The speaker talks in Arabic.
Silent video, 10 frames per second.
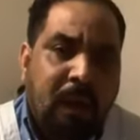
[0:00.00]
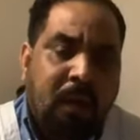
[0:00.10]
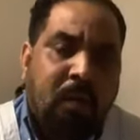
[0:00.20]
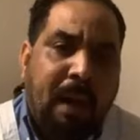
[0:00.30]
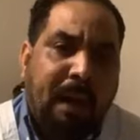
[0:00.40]

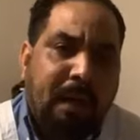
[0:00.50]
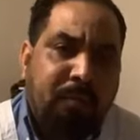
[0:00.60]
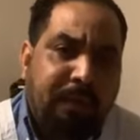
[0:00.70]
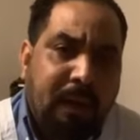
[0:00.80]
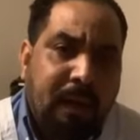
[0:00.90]
انكم
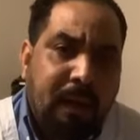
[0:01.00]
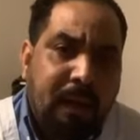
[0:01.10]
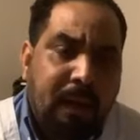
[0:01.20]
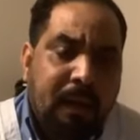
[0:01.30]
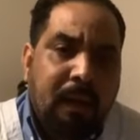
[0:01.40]
حققتوا
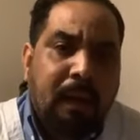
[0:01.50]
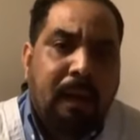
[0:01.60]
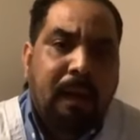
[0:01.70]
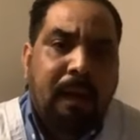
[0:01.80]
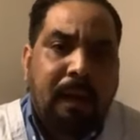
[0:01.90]
فيها
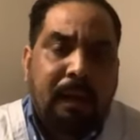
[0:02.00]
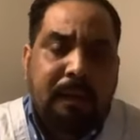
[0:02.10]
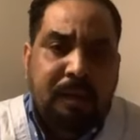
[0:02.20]
آه،